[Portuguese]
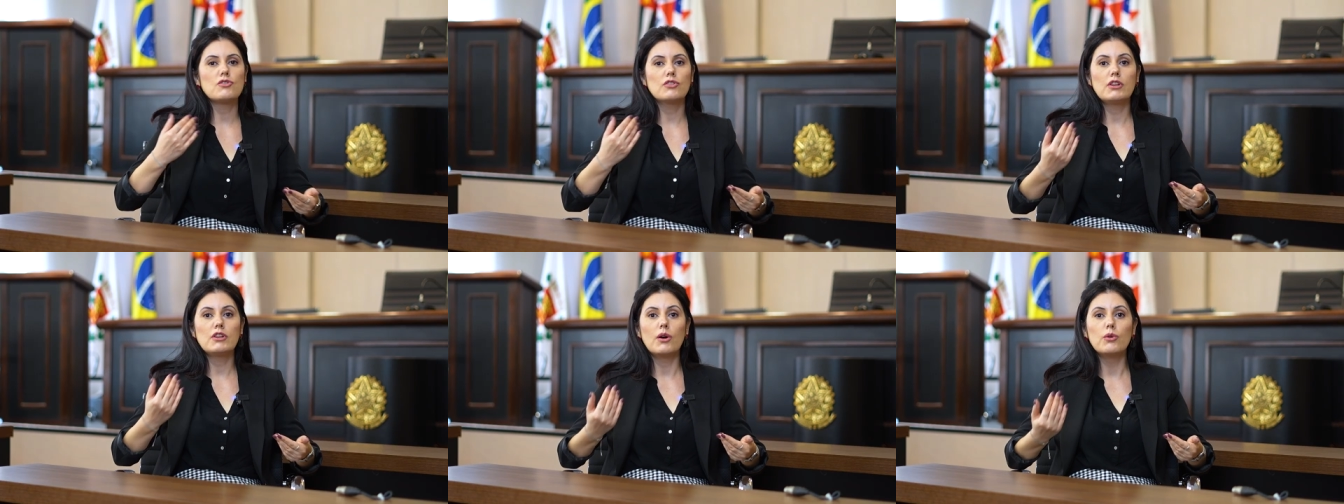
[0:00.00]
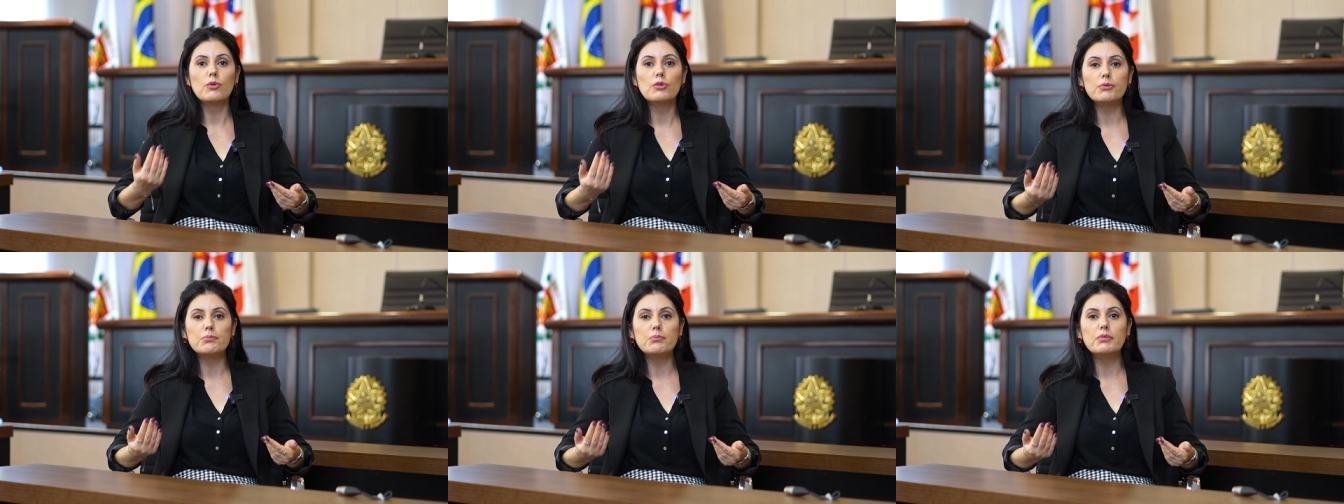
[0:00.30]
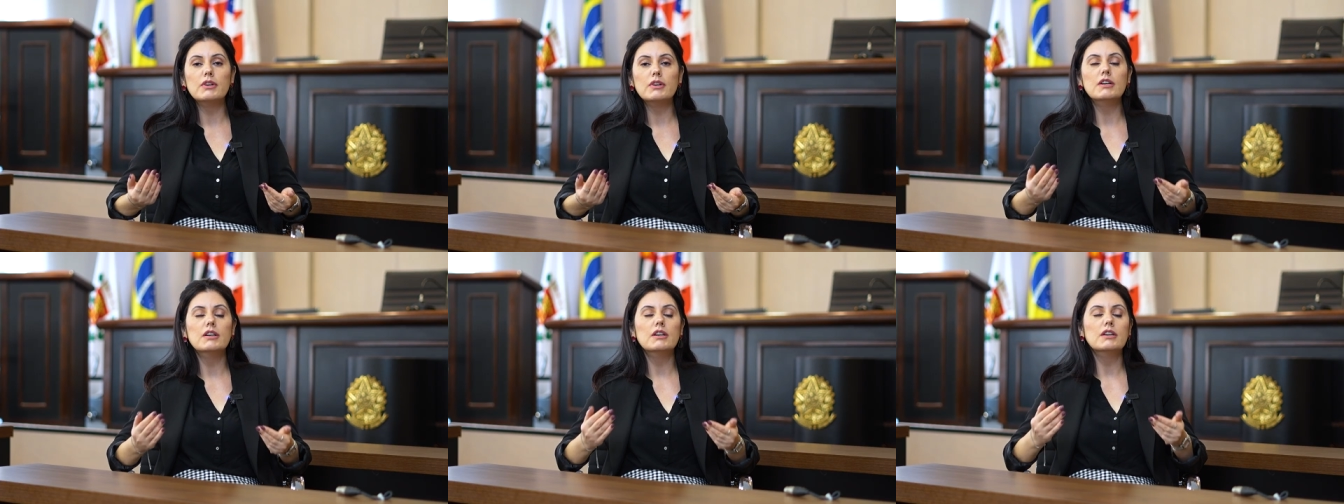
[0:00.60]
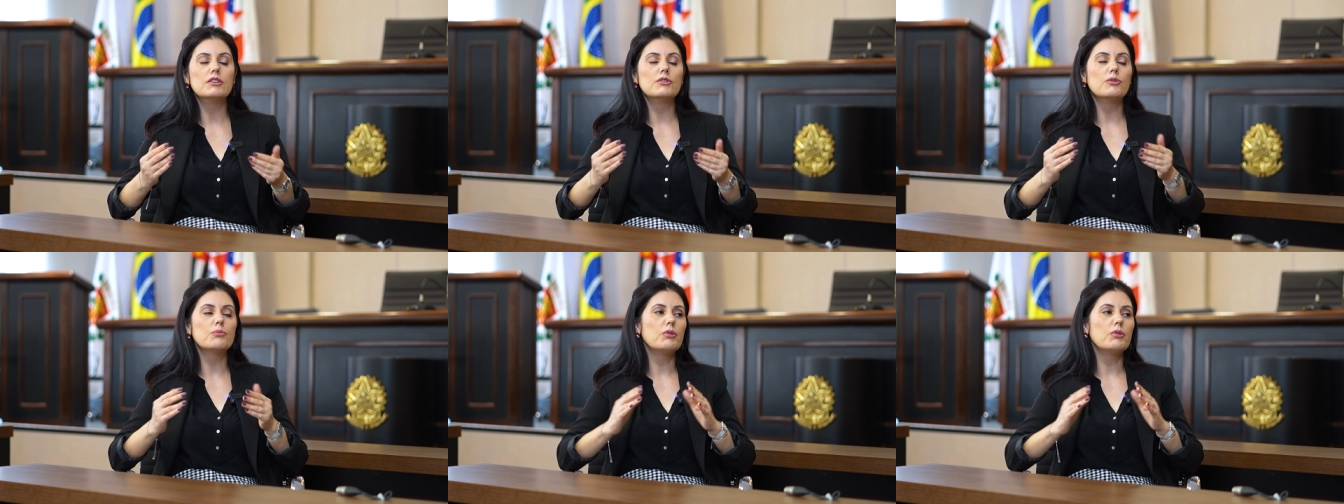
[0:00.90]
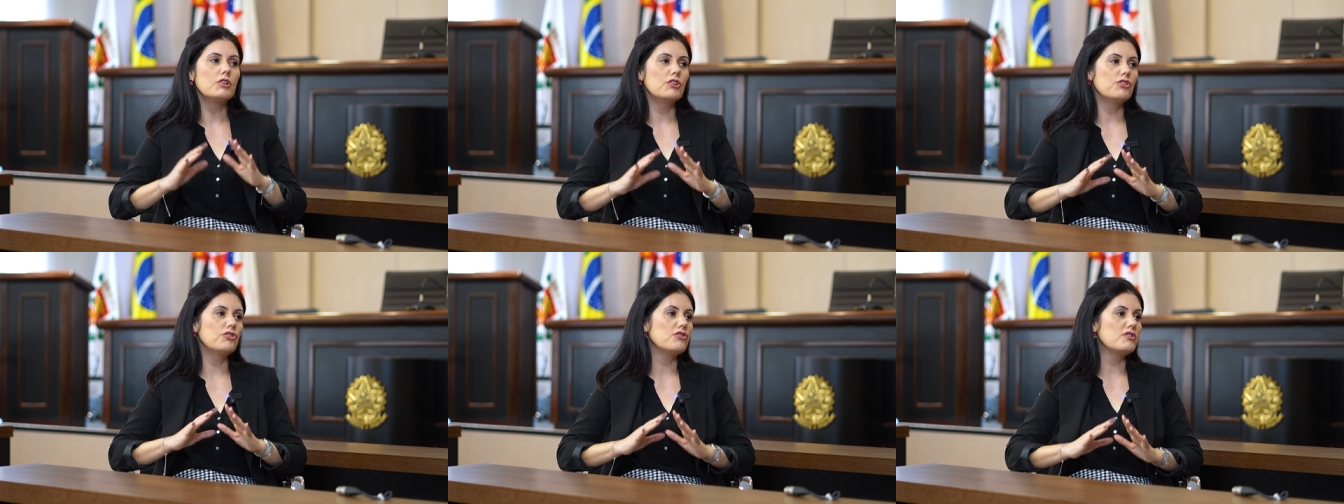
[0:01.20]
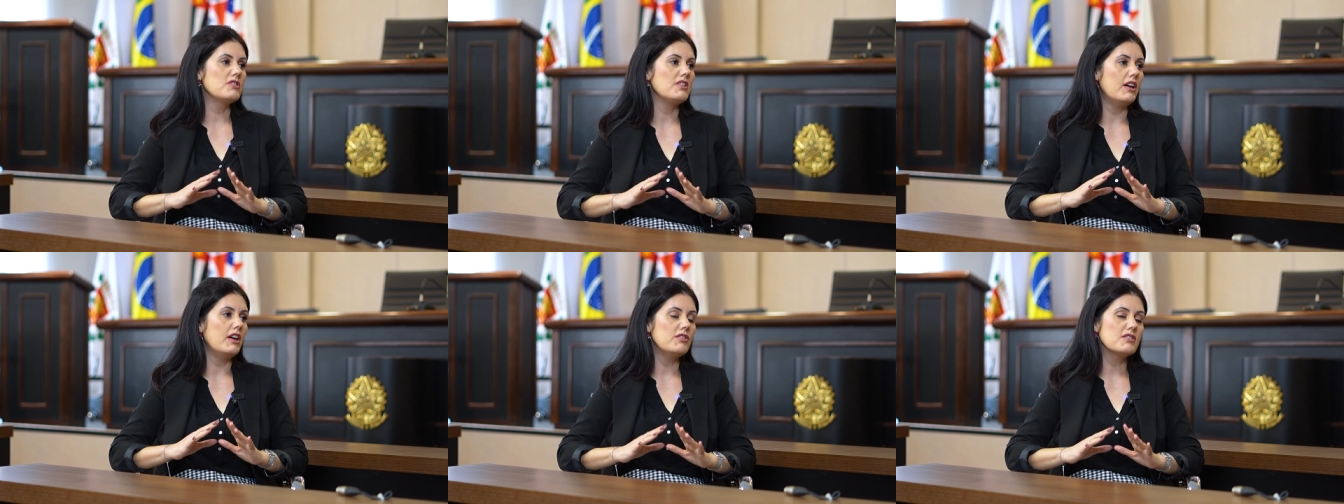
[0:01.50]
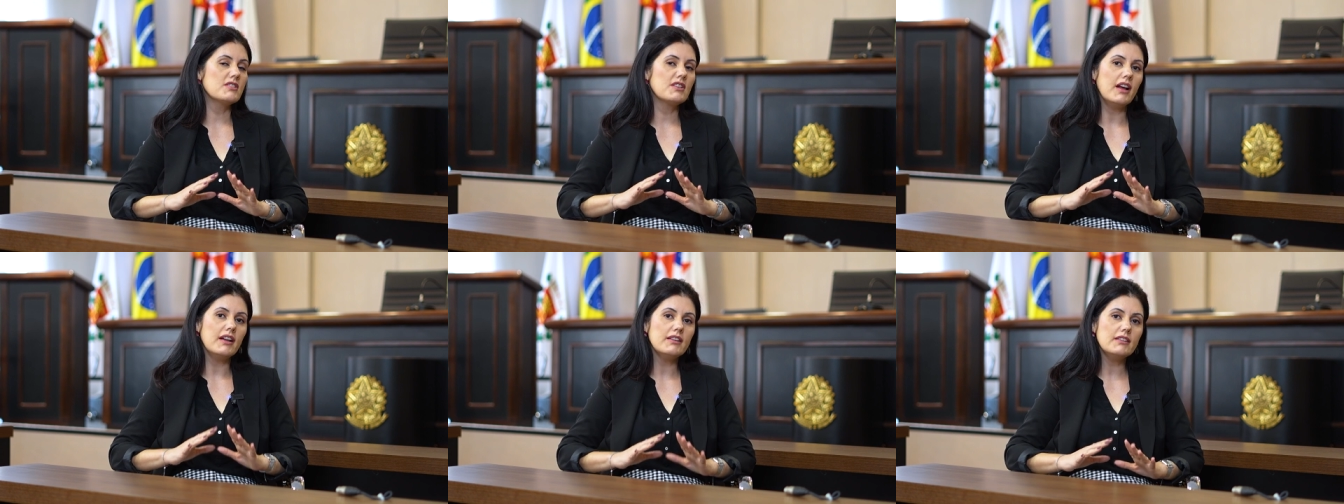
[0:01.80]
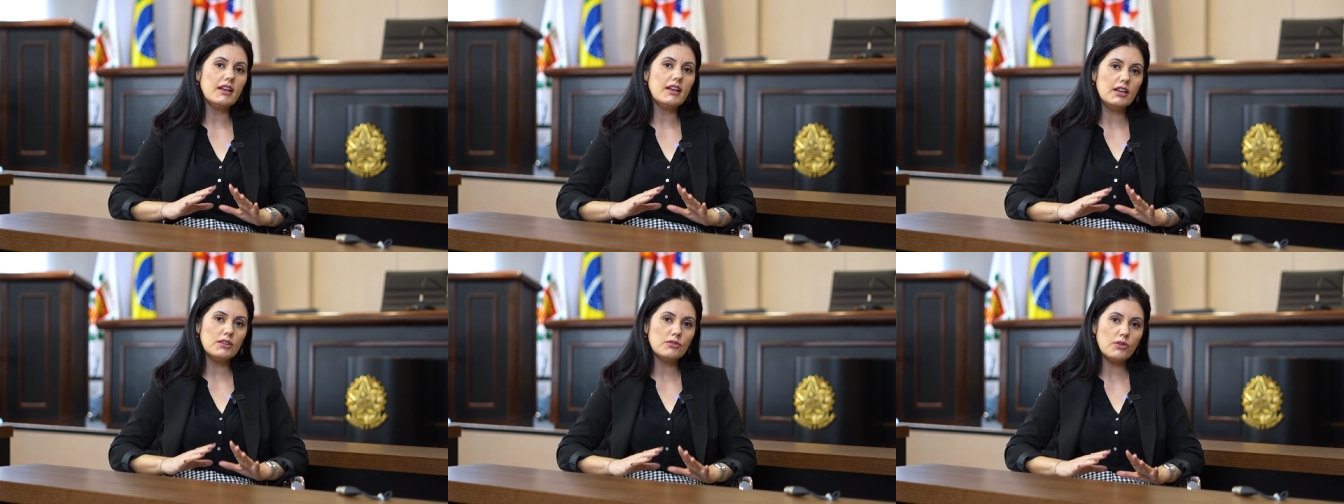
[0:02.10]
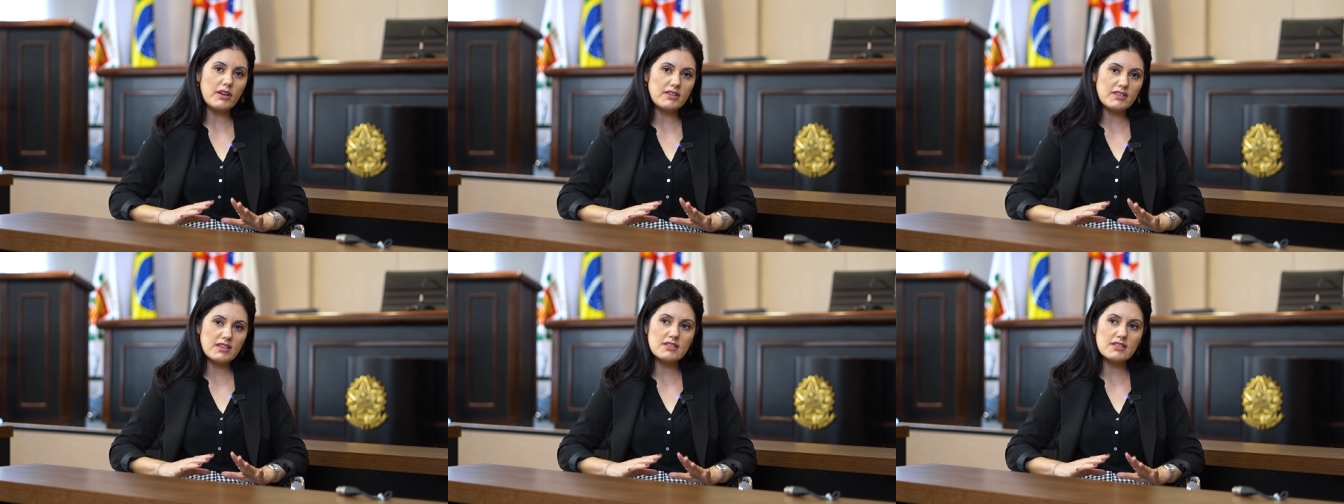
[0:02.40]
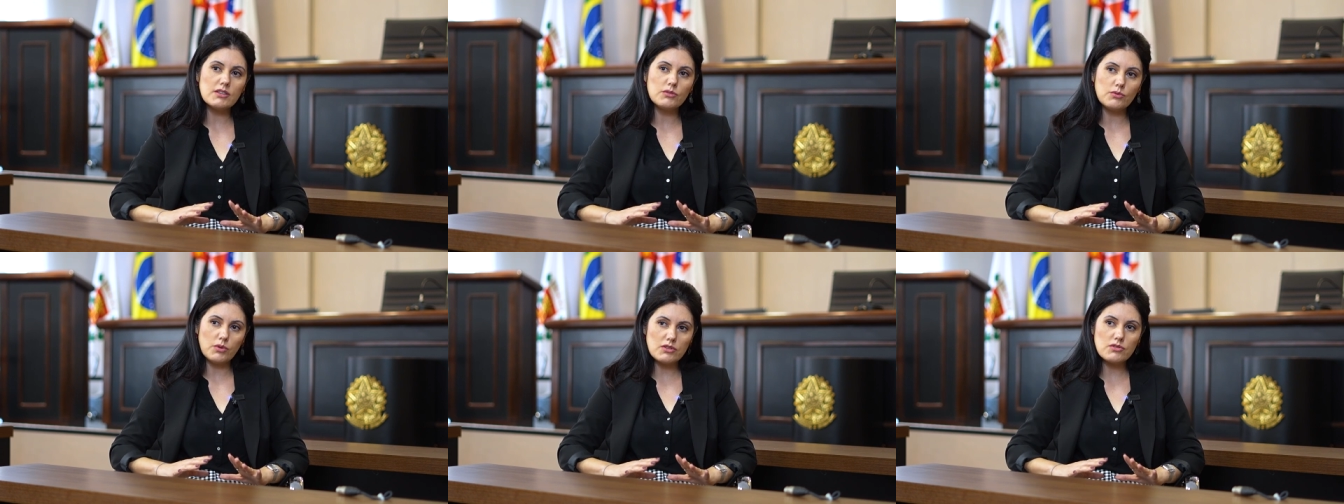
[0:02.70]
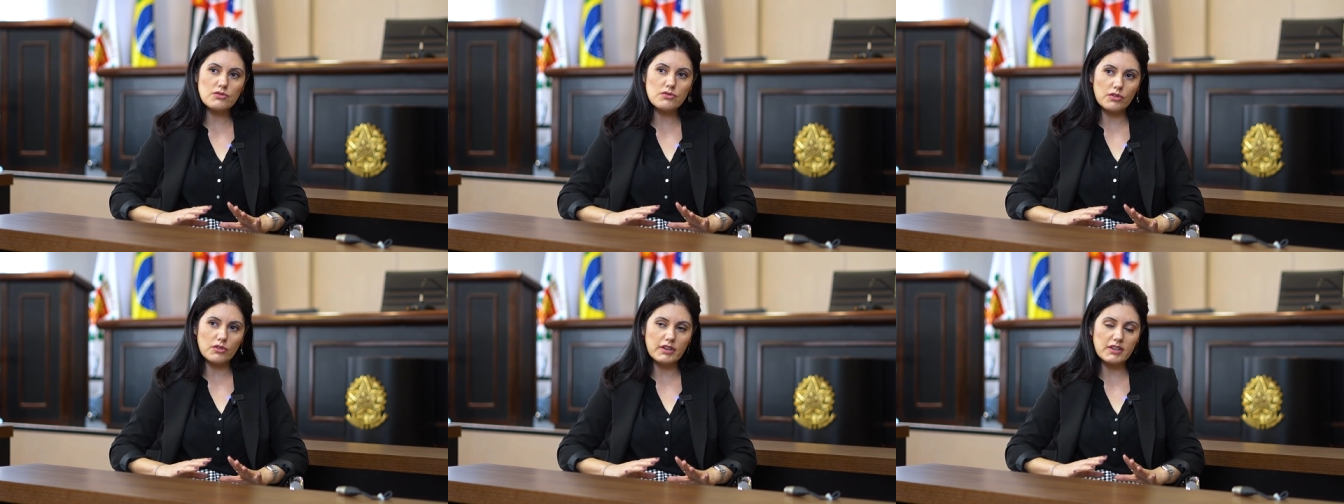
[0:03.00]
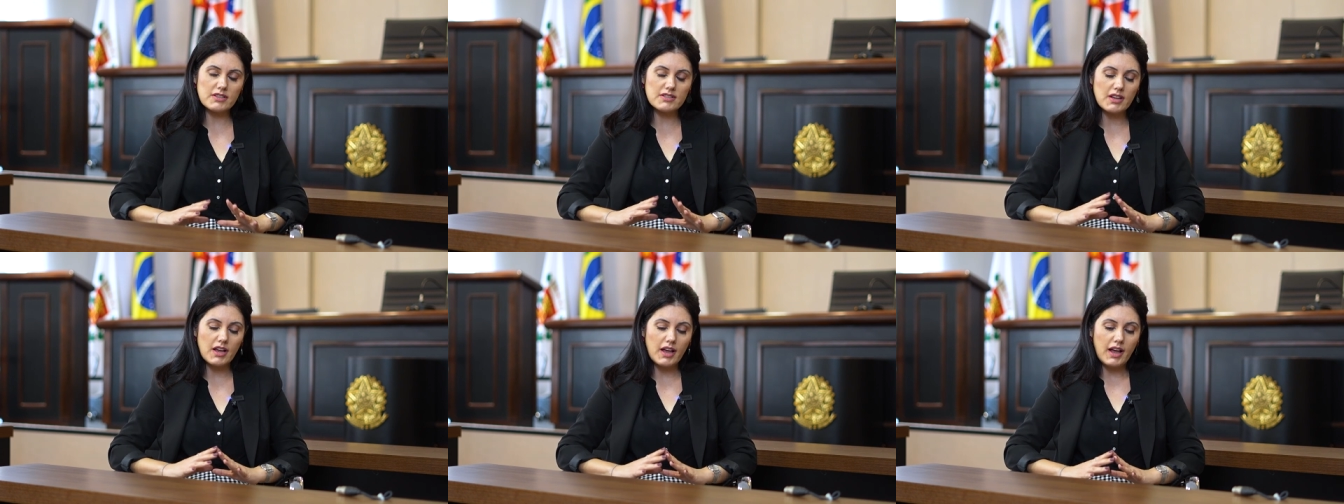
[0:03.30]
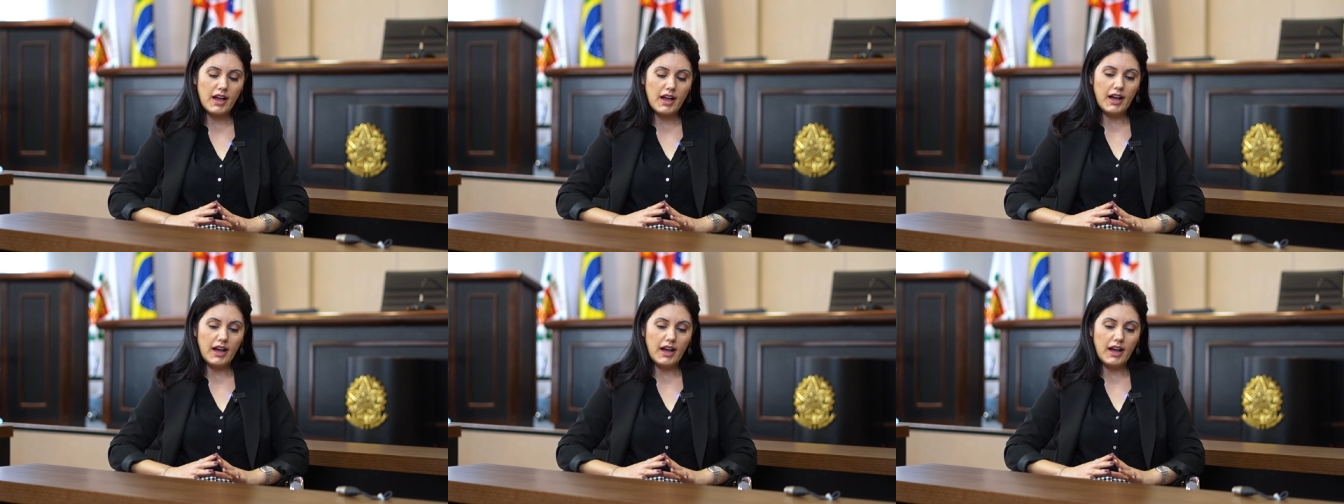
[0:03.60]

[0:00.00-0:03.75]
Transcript: hotel urbano, o Poder Judiciário está atento a essas situações